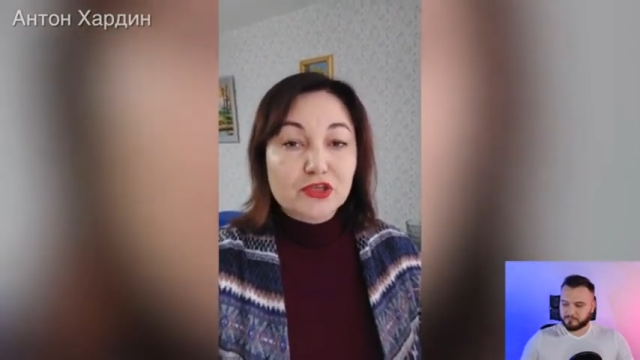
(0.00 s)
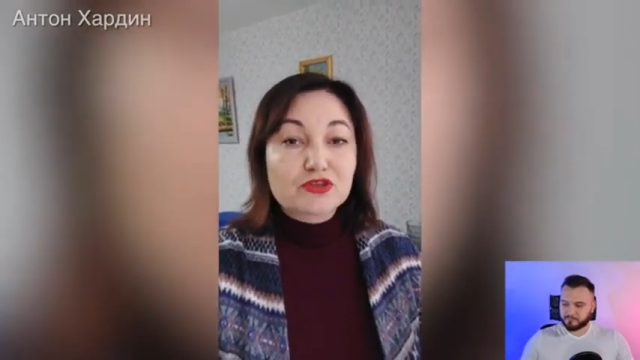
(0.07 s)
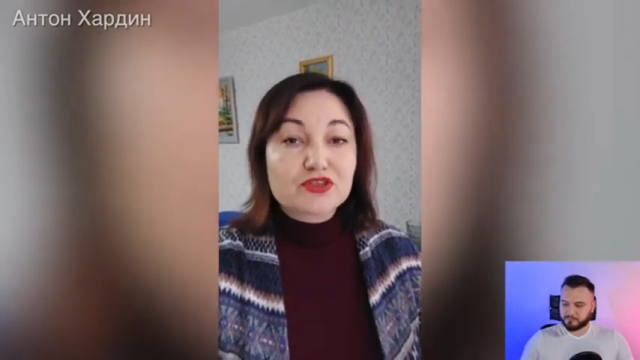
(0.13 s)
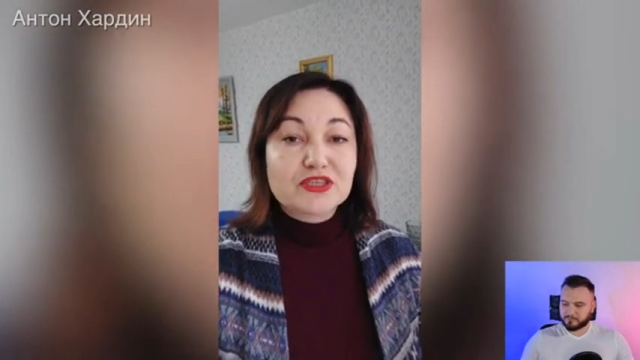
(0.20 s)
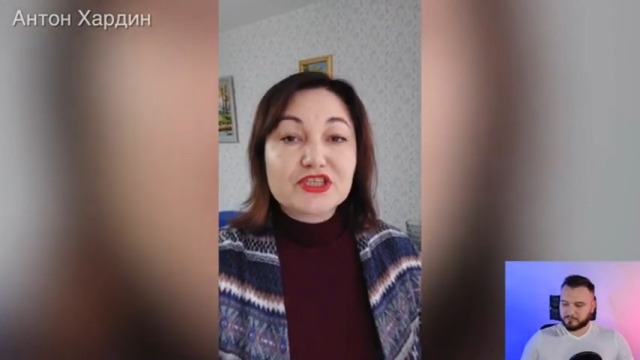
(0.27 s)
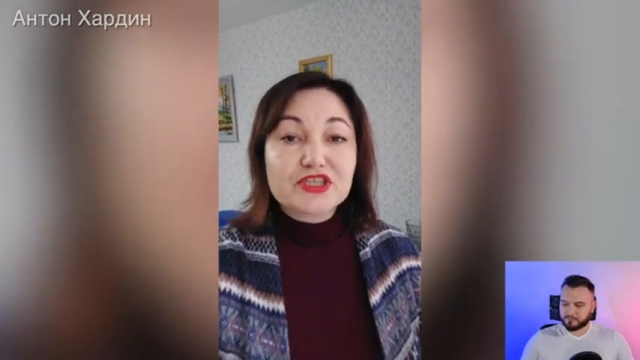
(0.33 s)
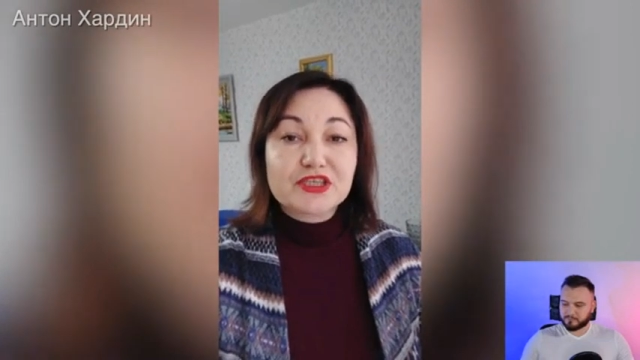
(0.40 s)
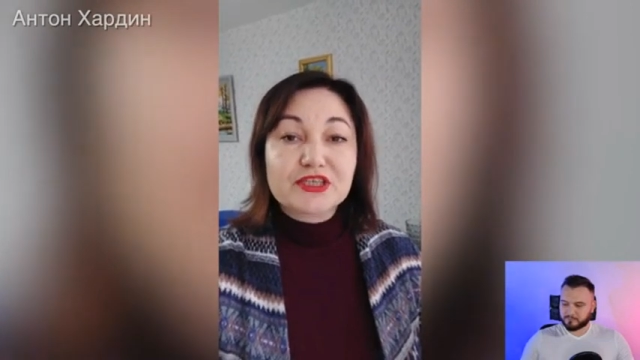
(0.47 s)
то
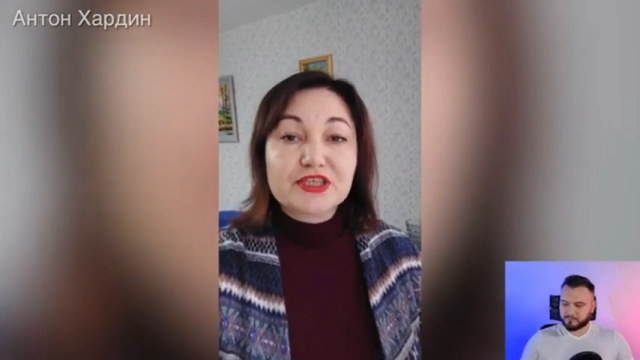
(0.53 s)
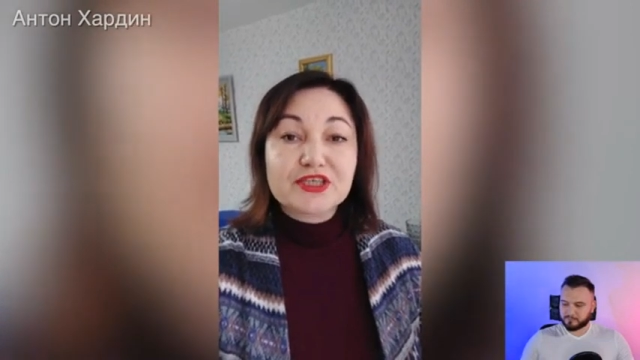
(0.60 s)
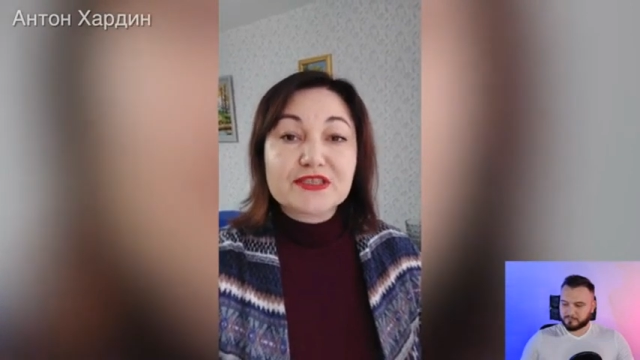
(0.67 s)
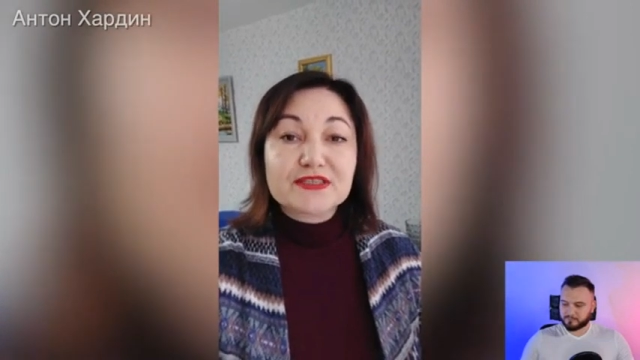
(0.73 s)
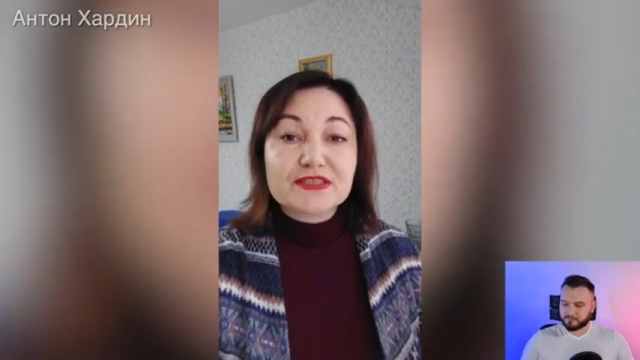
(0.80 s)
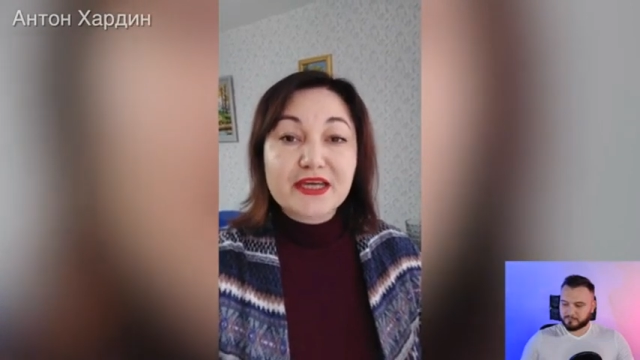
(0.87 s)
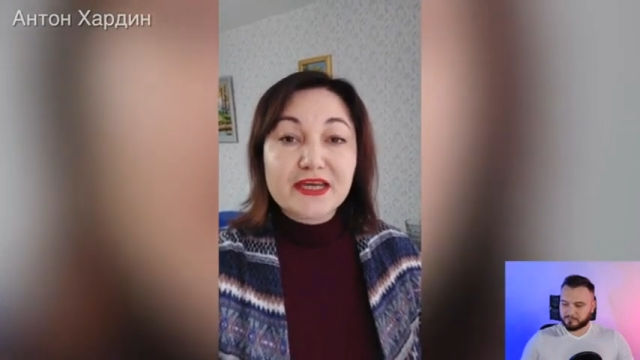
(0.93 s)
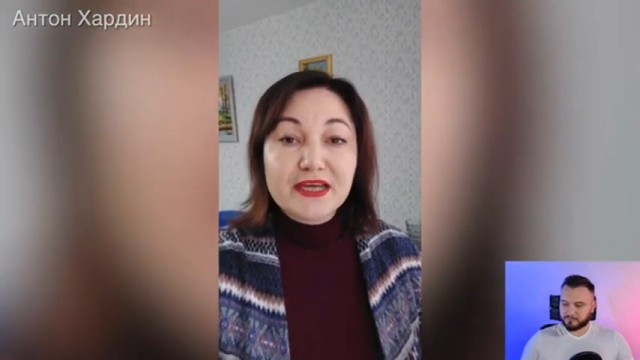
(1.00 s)
значит это не
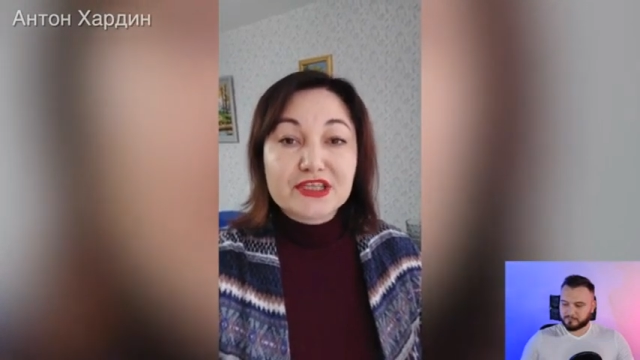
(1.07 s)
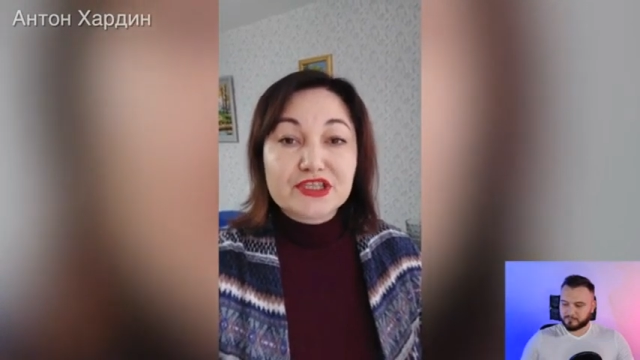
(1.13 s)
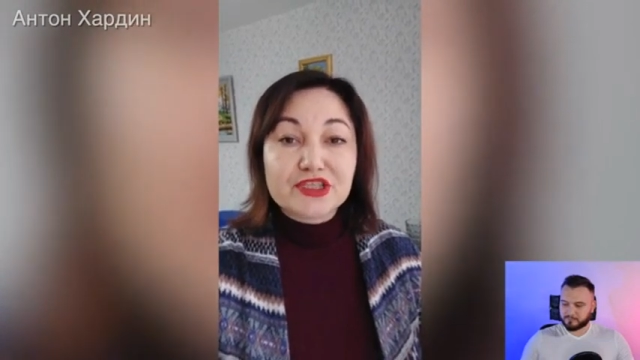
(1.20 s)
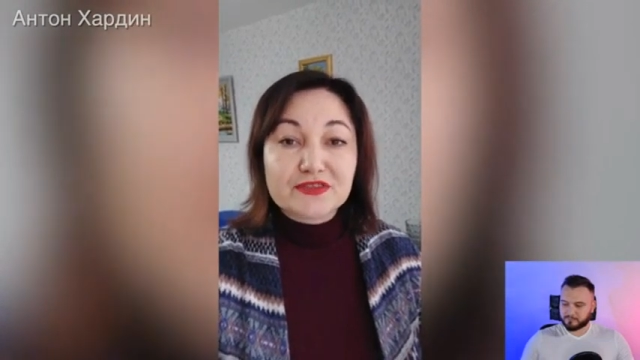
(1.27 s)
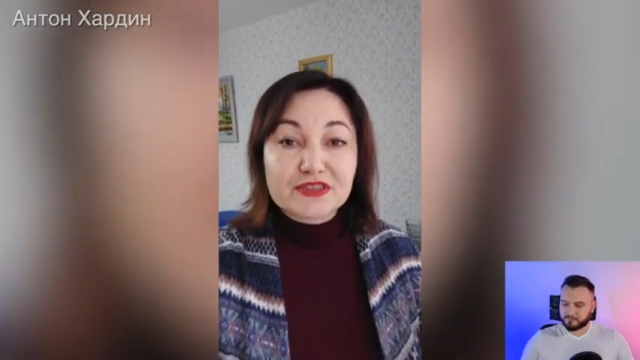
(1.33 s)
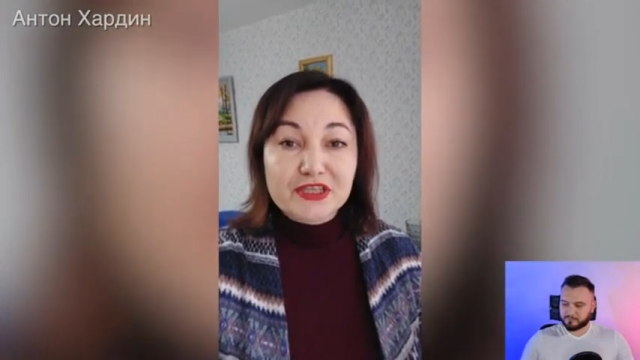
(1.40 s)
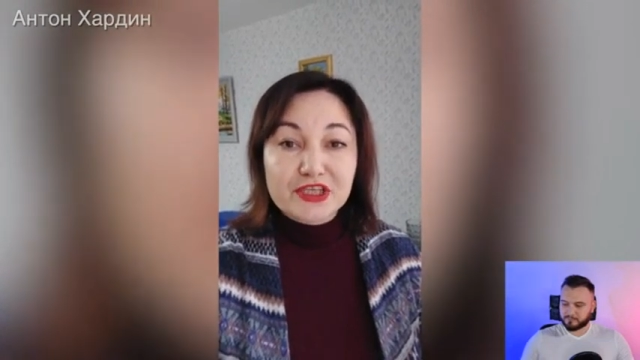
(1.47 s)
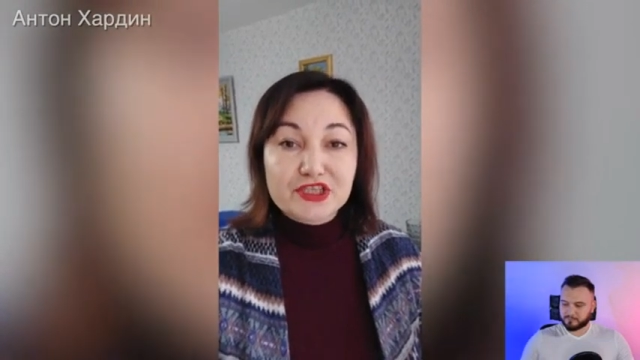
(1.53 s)
настоящая
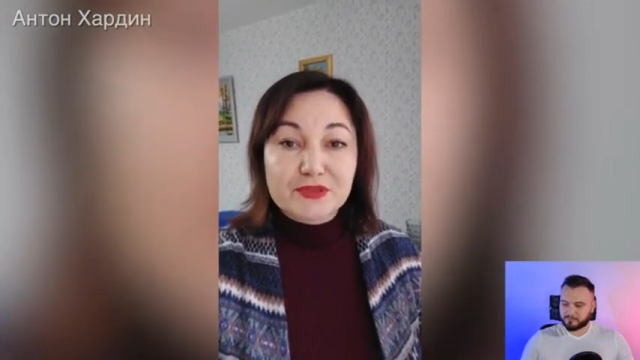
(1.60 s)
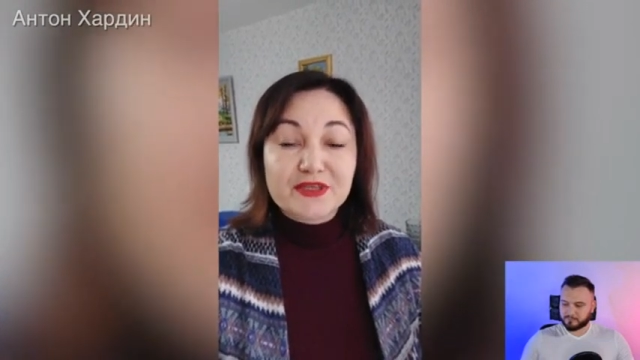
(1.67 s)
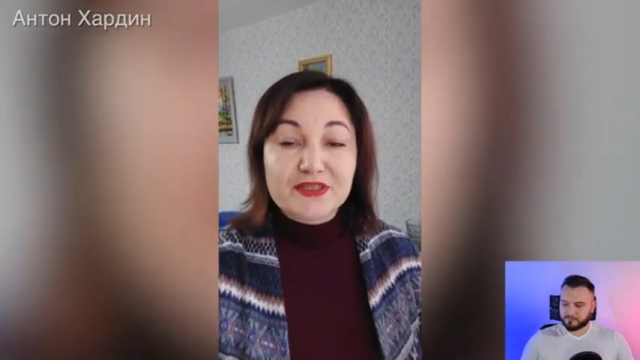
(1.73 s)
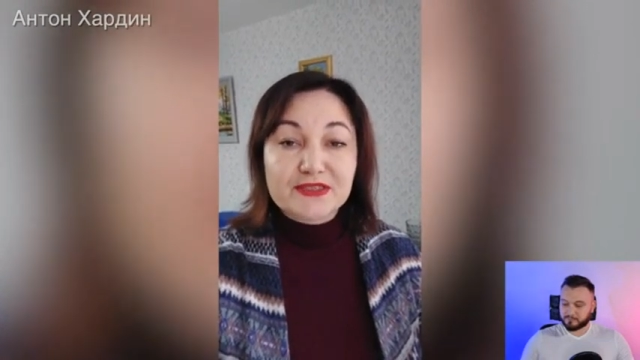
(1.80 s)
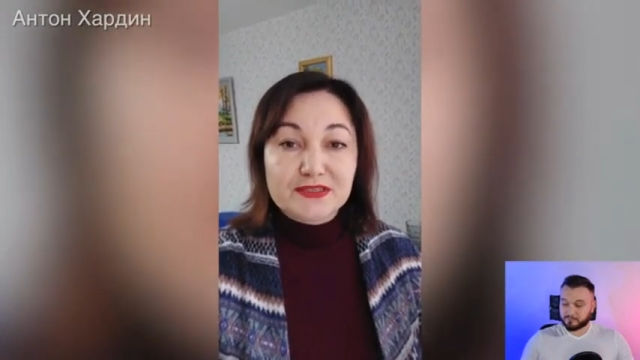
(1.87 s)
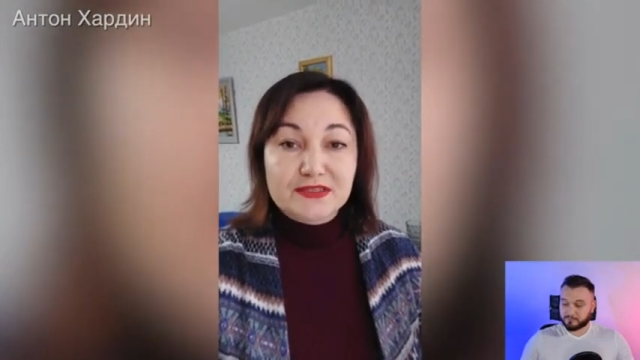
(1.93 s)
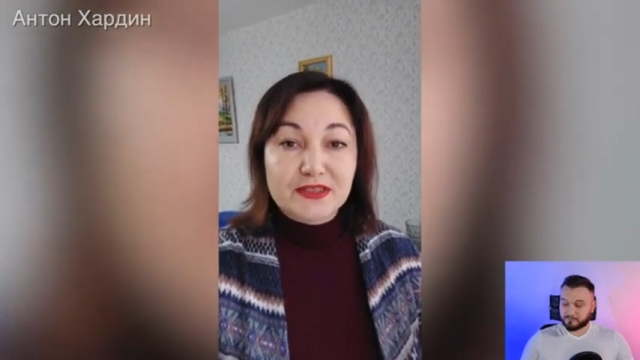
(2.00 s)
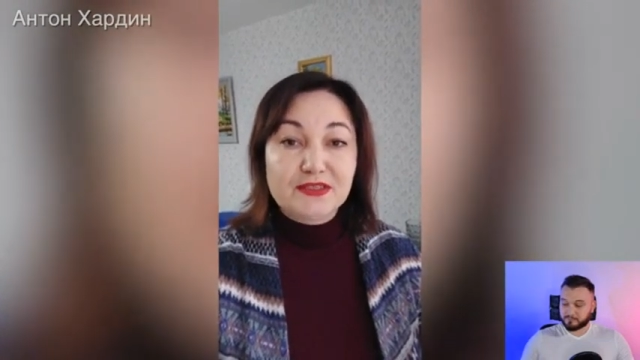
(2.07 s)
встреча
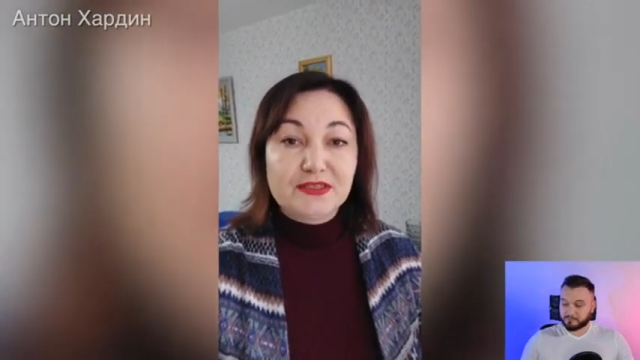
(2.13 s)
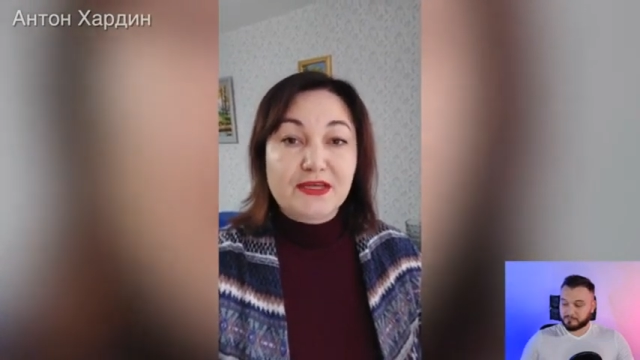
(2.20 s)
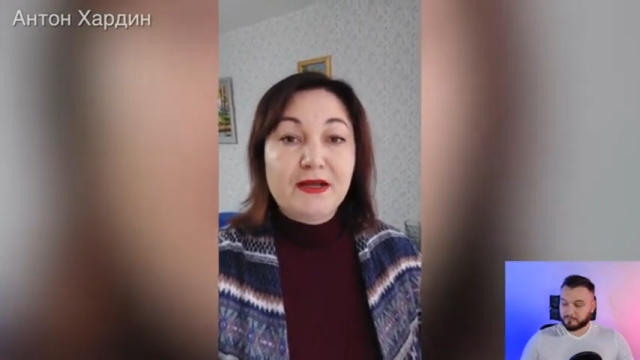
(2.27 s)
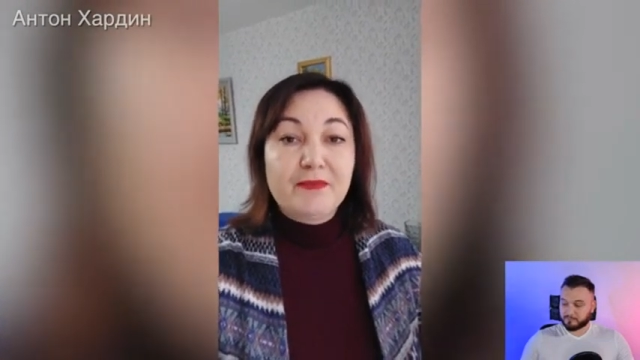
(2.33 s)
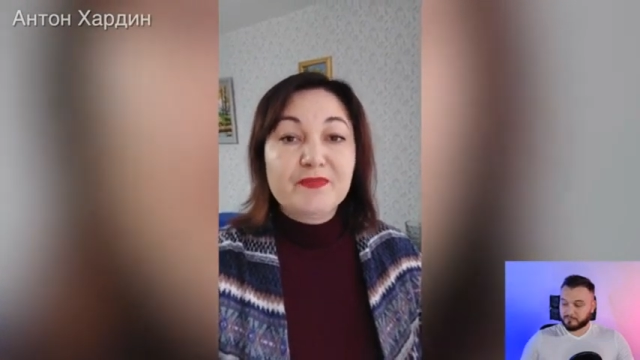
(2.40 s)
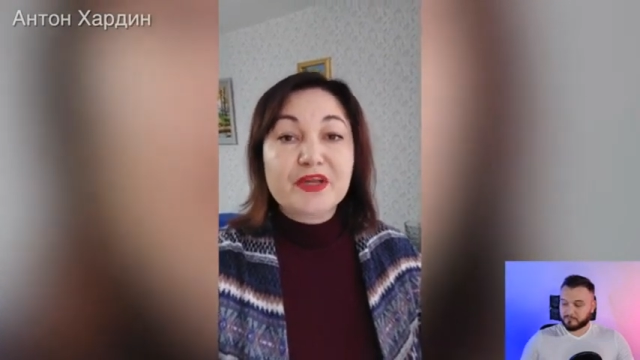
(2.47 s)
президента,